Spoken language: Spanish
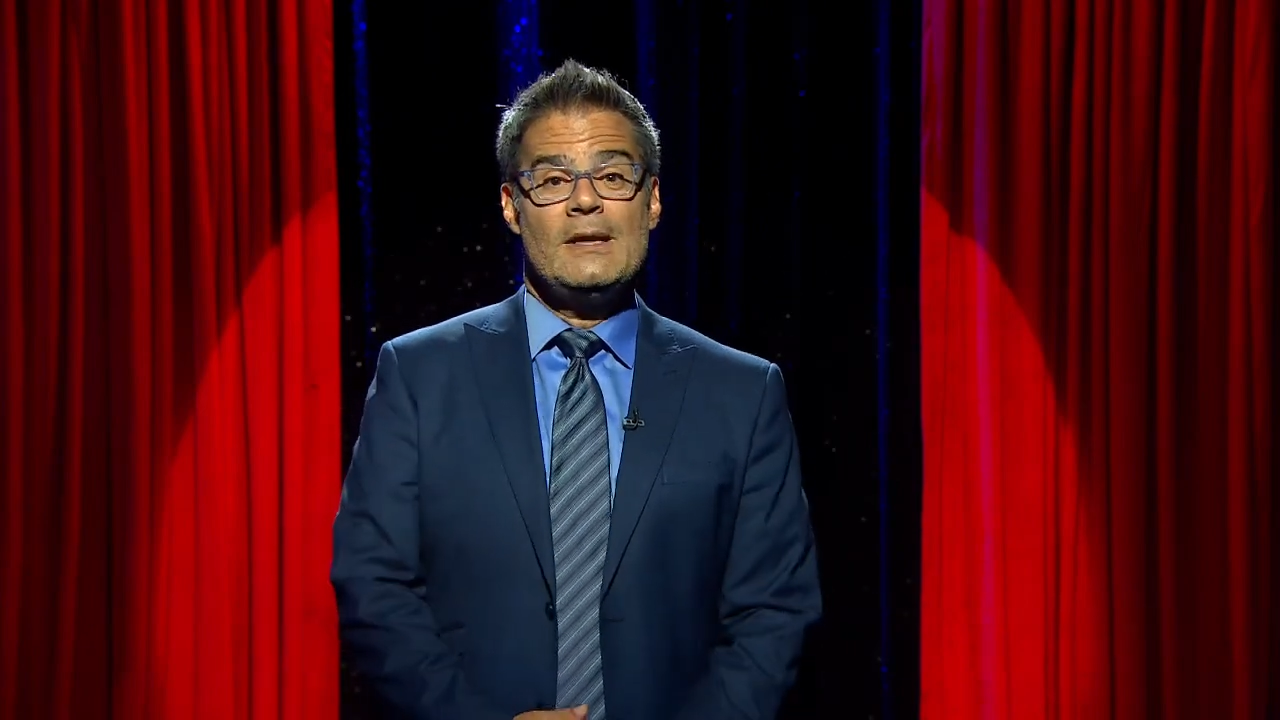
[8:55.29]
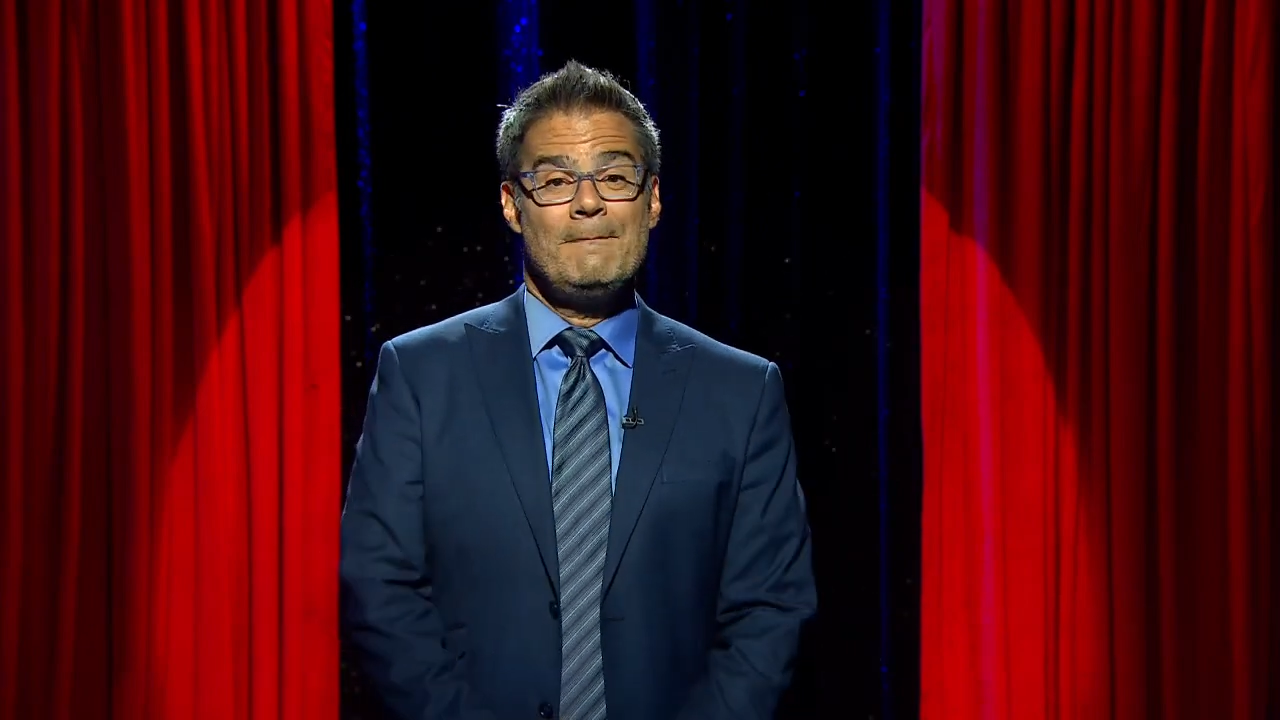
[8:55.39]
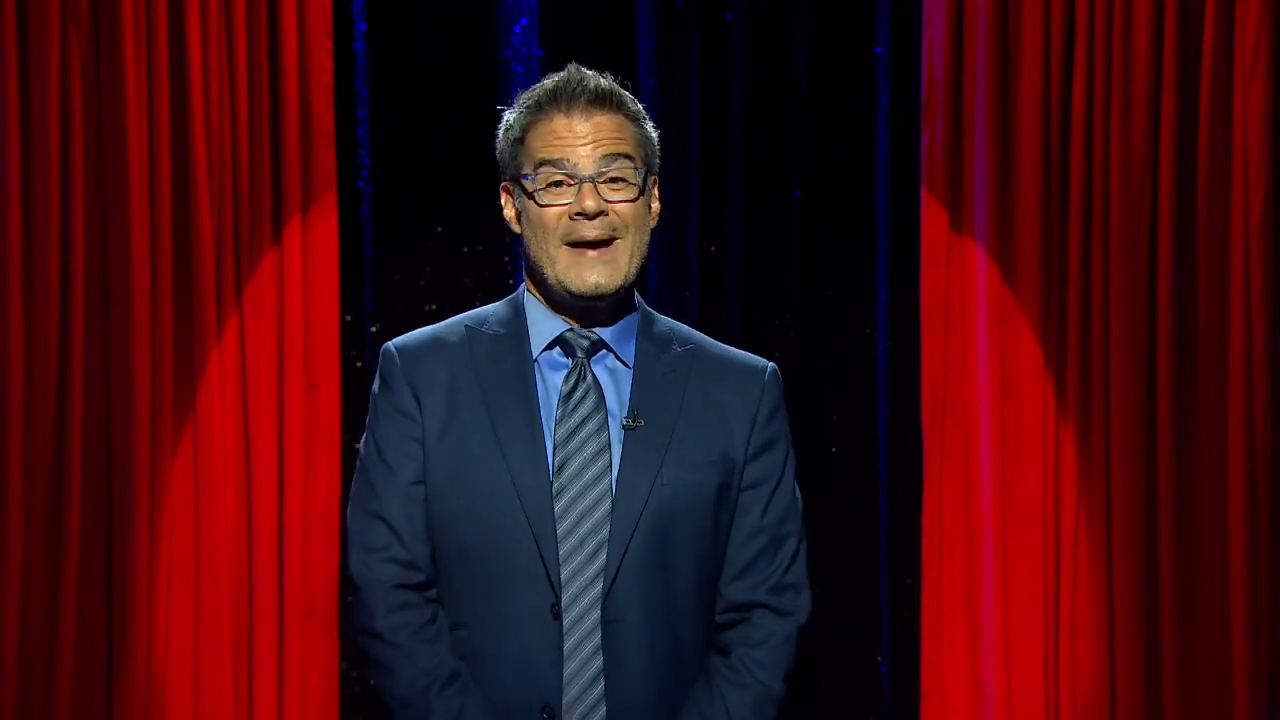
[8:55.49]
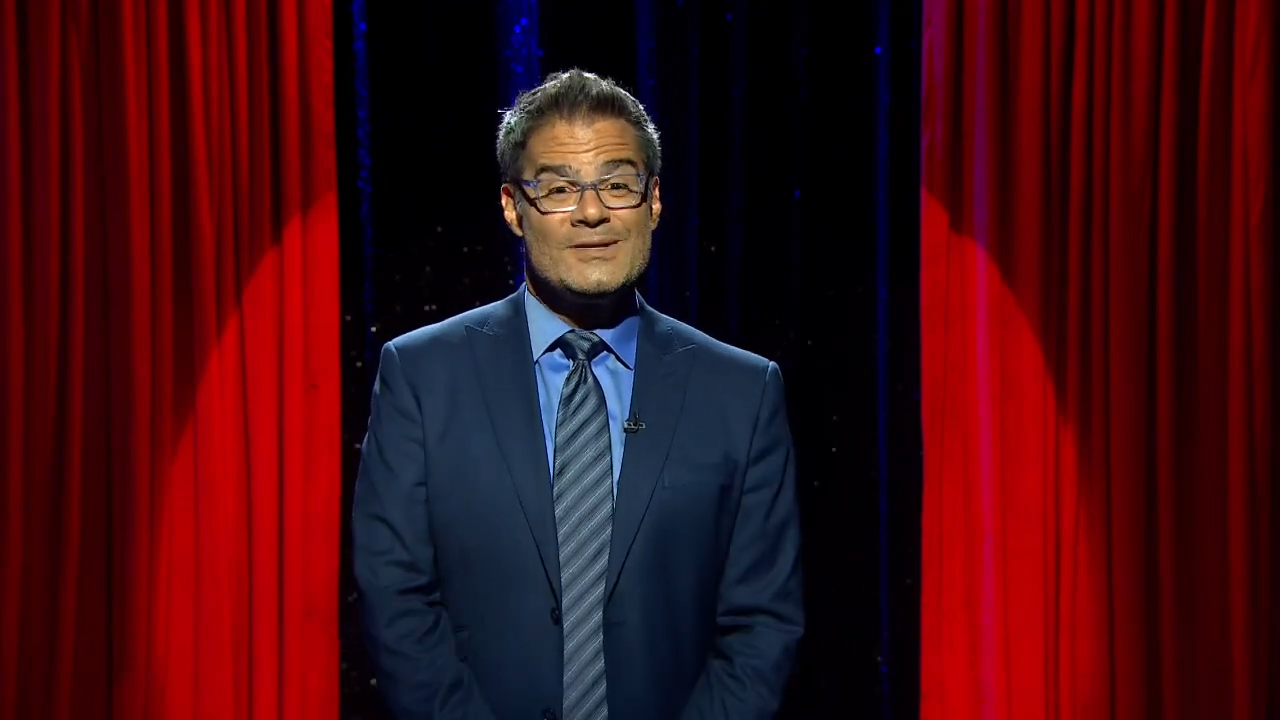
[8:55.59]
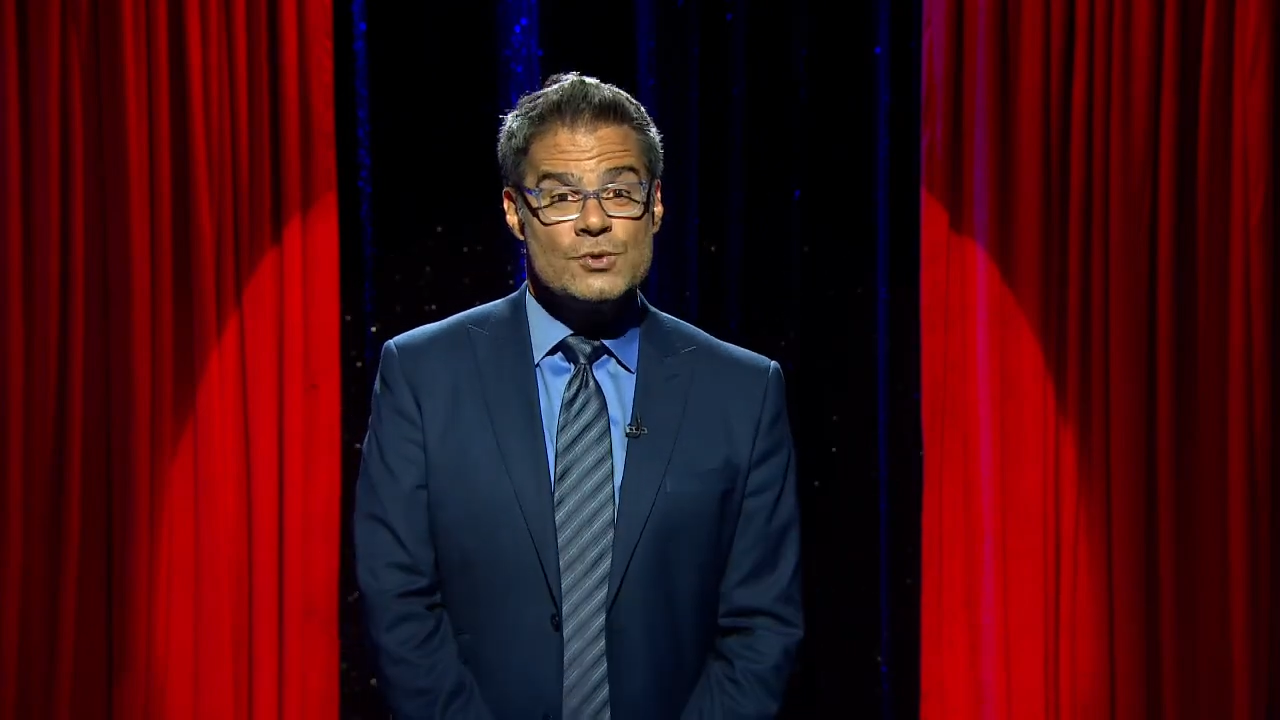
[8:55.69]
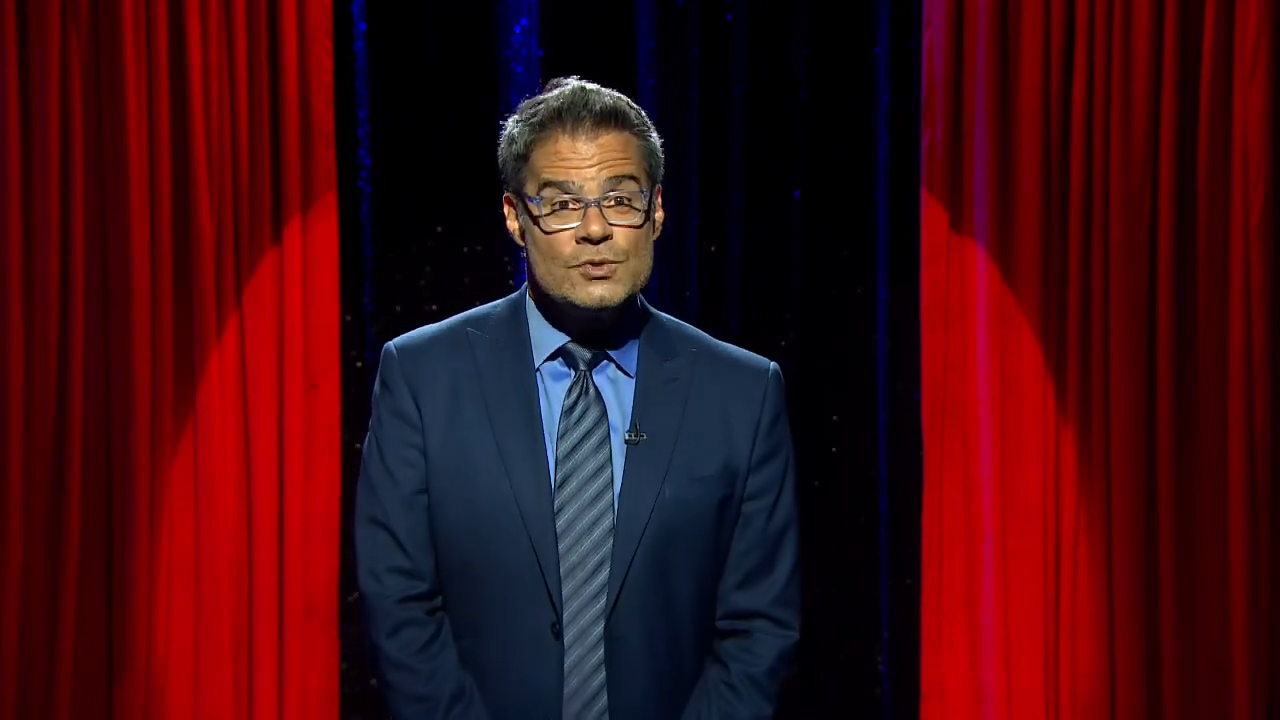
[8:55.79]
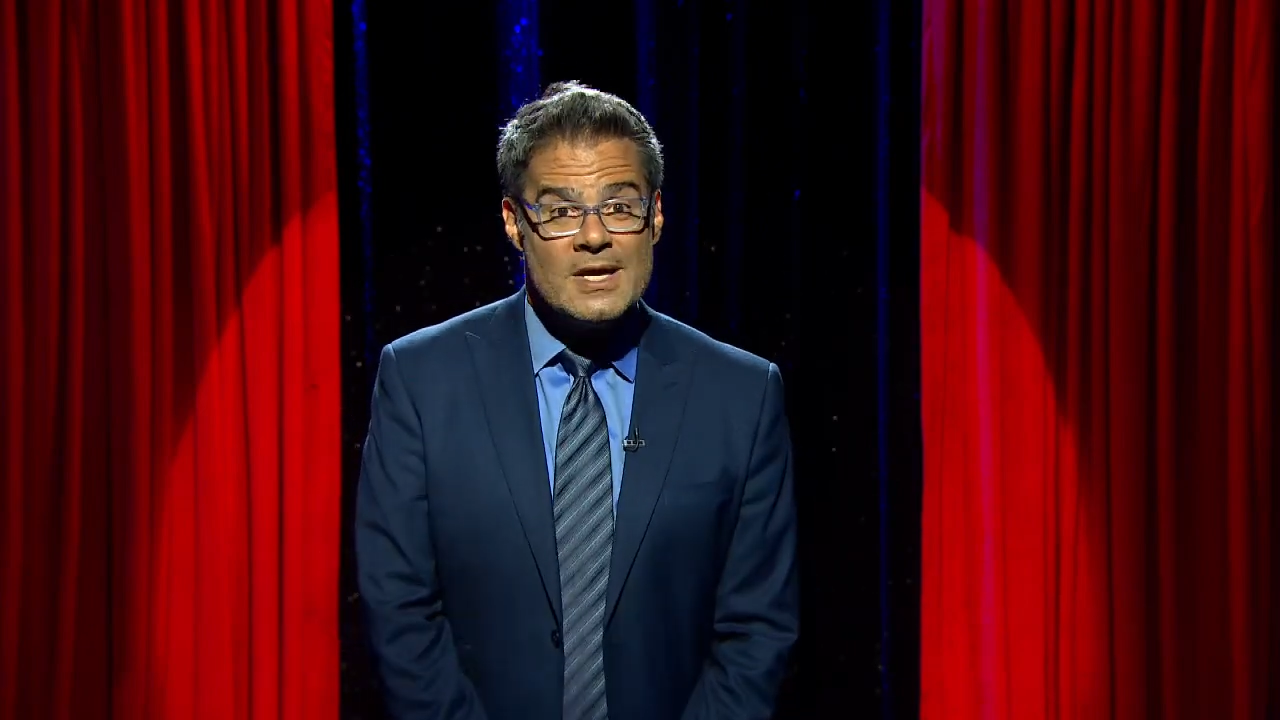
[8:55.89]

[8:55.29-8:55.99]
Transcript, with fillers: el paso y